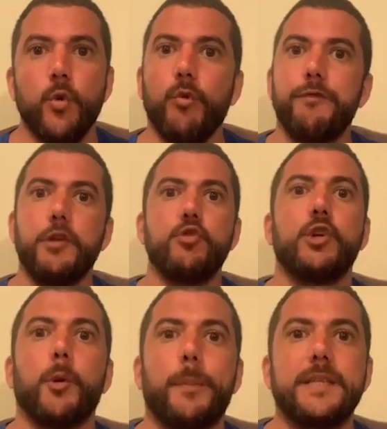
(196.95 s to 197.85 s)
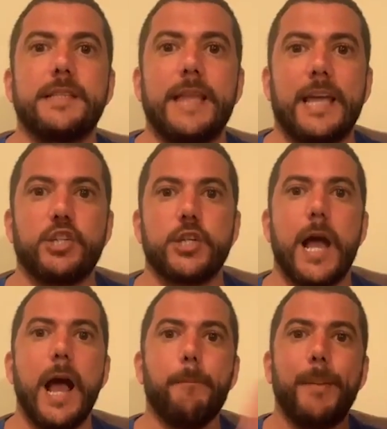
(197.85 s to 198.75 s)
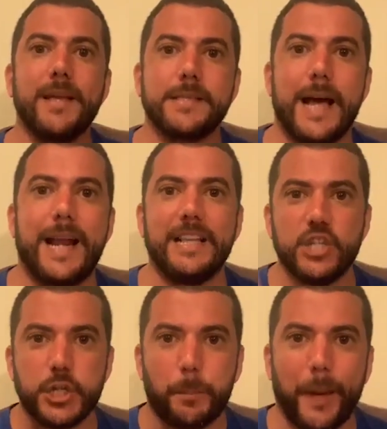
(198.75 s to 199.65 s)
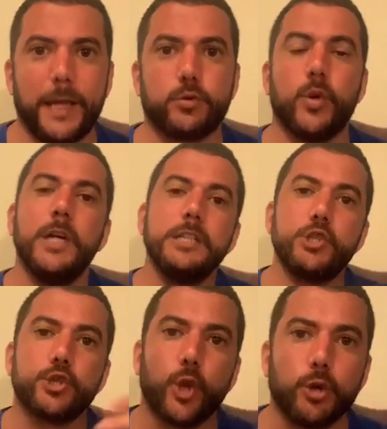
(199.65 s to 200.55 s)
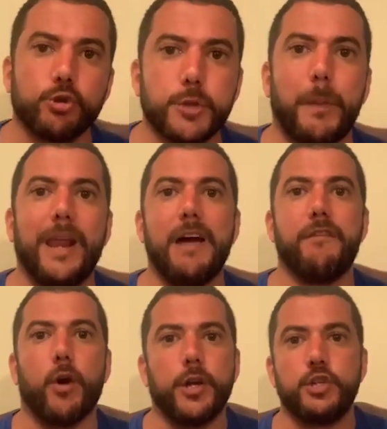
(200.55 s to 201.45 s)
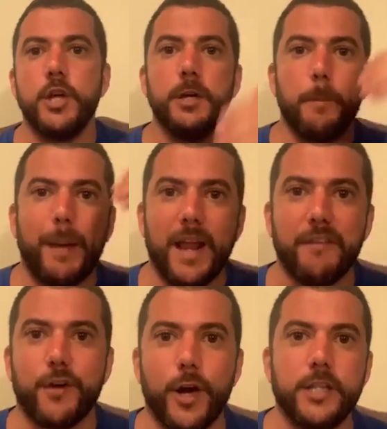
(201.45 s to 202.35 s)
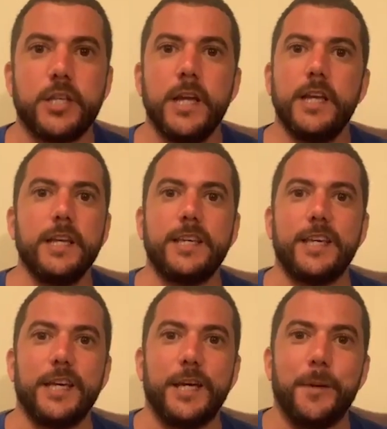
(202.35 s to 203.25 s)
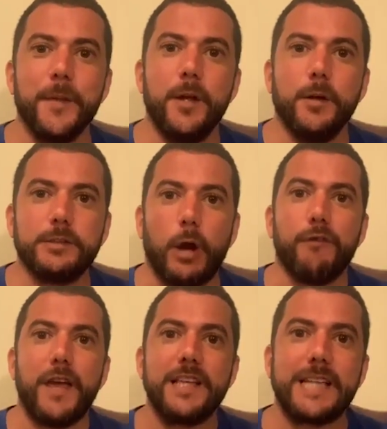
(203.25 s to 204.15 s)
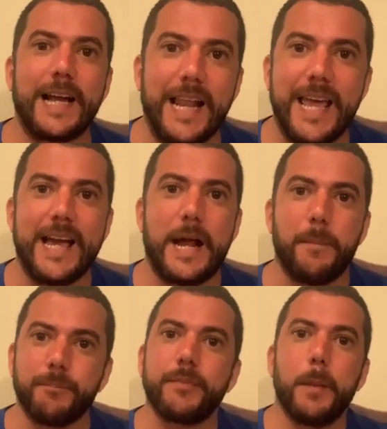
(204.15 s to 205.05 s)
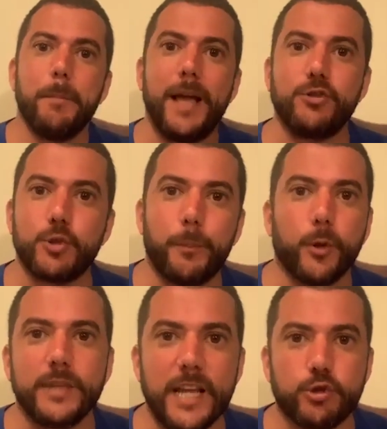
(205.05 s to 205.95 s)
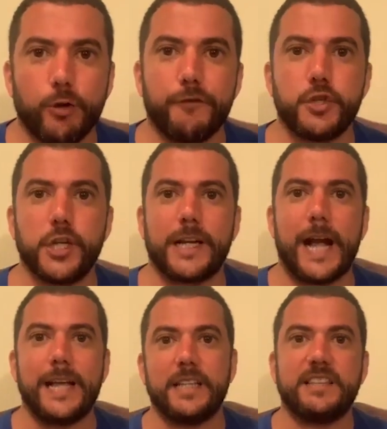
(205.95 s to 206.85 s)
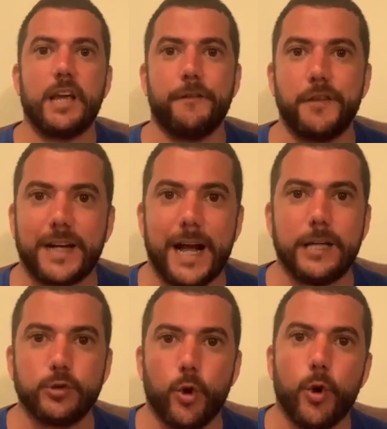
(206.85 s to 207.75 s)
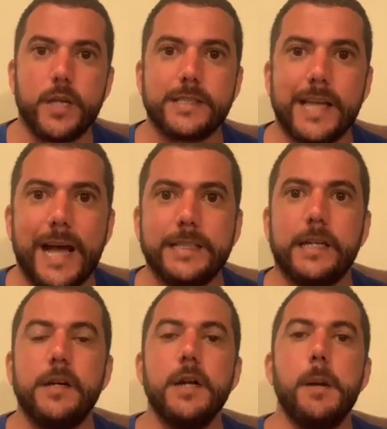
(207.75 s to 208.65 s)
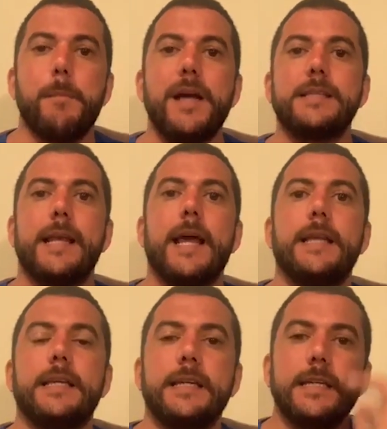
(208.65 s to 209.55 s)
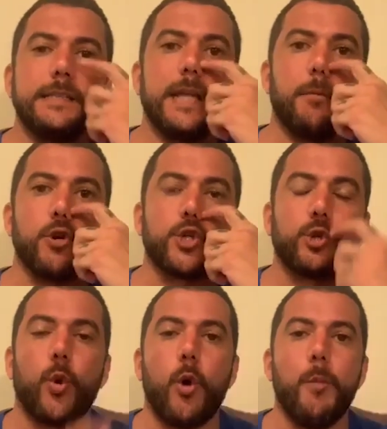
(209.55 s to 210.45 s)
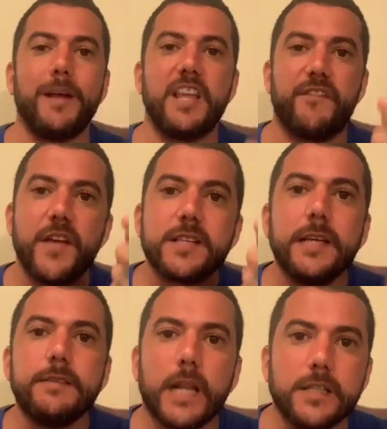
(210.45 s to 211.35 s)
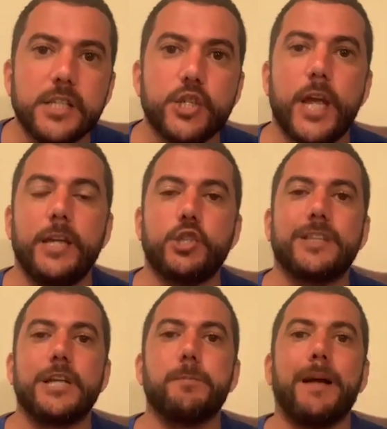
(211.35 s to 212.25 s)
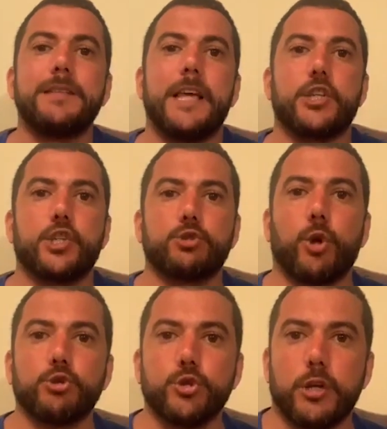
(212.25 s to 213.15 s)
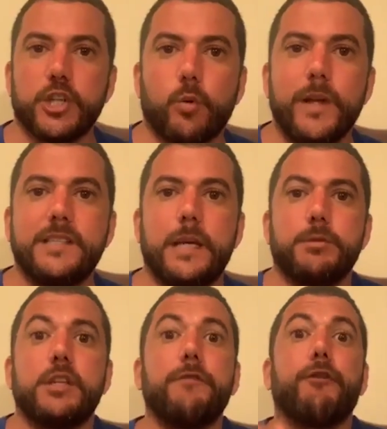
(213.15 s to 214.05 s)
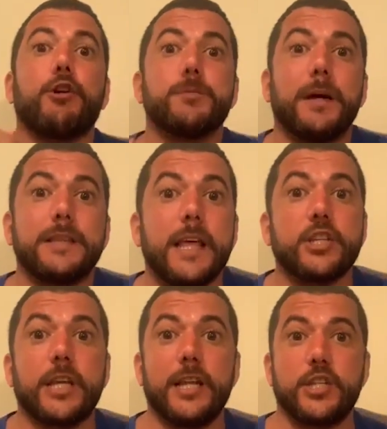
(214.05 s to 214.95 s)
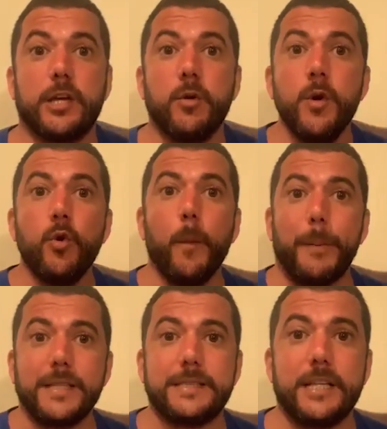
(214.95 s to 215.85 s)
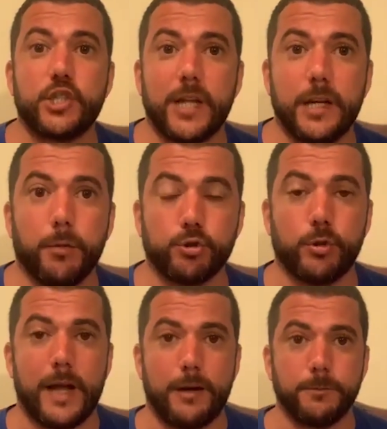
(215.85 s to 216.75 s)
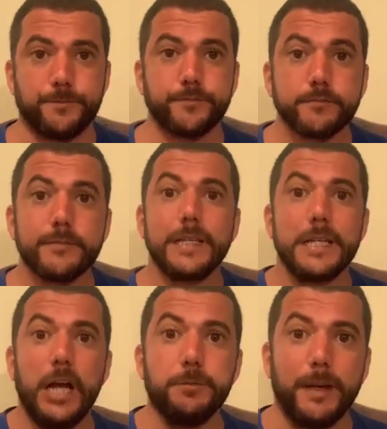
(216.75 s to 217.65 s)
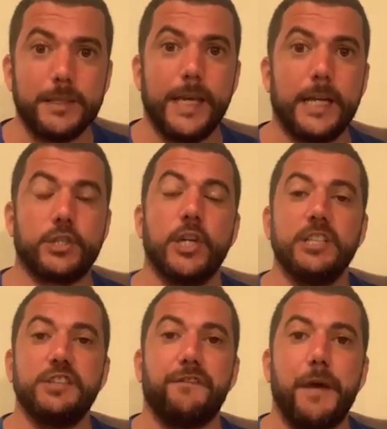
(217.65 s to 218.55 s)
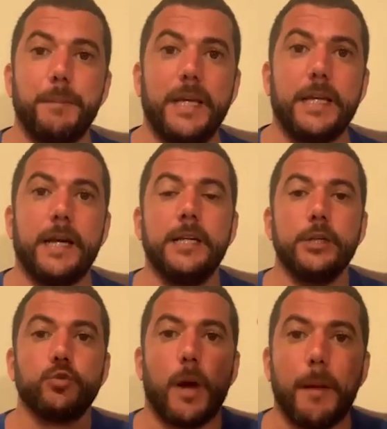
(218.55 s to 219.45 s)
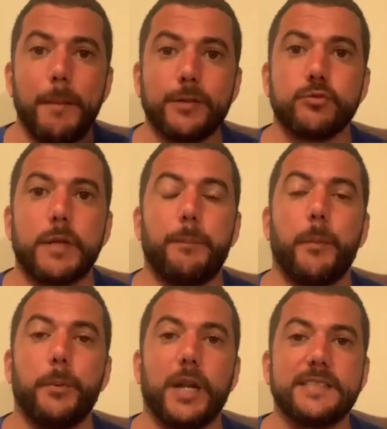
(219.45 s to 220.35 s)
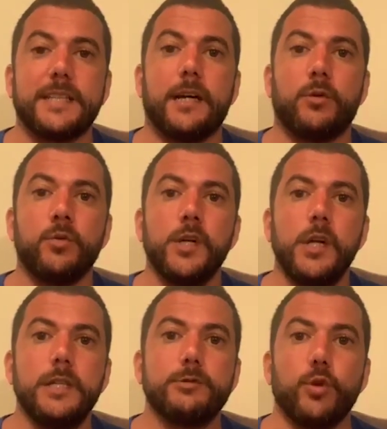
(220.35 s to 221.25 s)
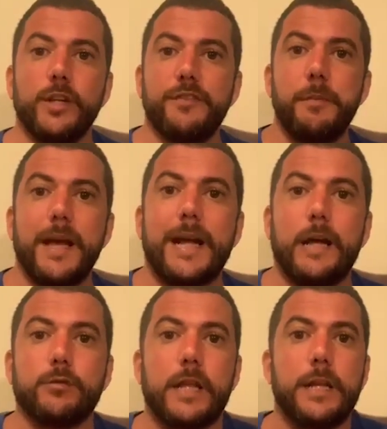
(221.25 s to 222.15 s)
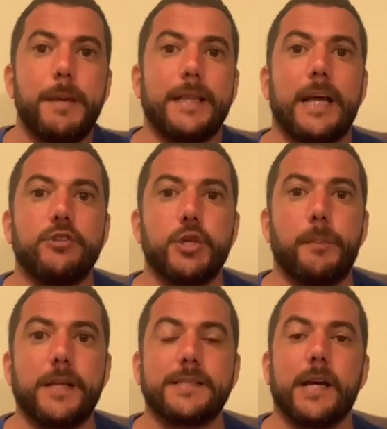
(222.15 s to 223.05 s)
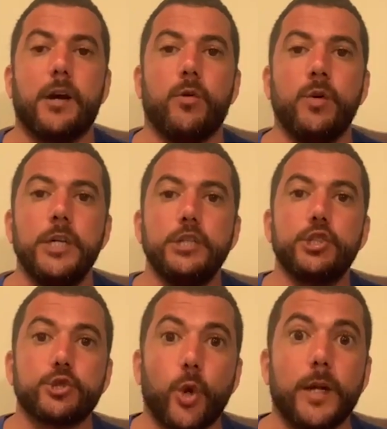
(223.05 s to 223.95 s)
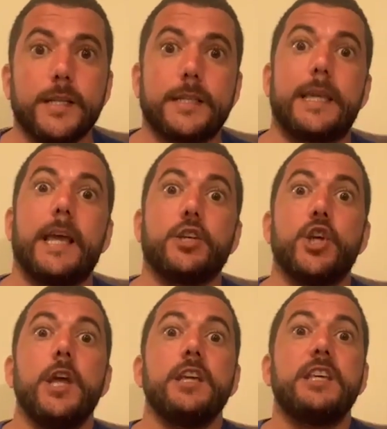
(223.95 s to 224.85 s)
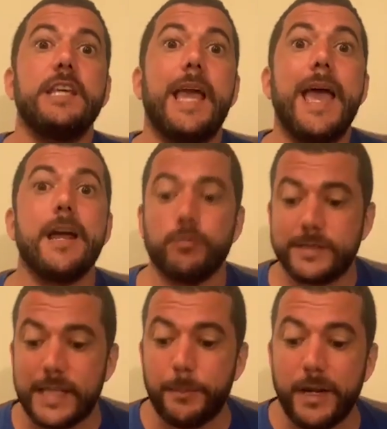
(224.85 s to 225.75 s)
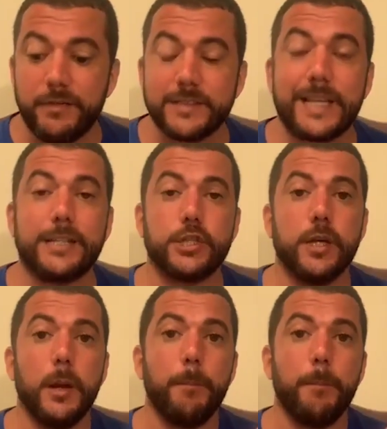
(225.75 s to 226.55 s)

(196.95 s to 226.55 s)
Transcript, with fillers: Um vídeo em que o presidente, apesar, a despeito de todos os palavrões, palavrões em que talvez a galera mais prudente, sofisticada, tenha ficado horrorizada, mas ele ali demonstrou uma defesa intransigente das bandeiras que todos nós já conhecemos que foram as bandeiras que elegeram o presidente Jair Bolsonaro as bandeiras de família, do armamento da população, do livre mercado, da liberdade de expressão, de todas aquelas que eram sempre levantadas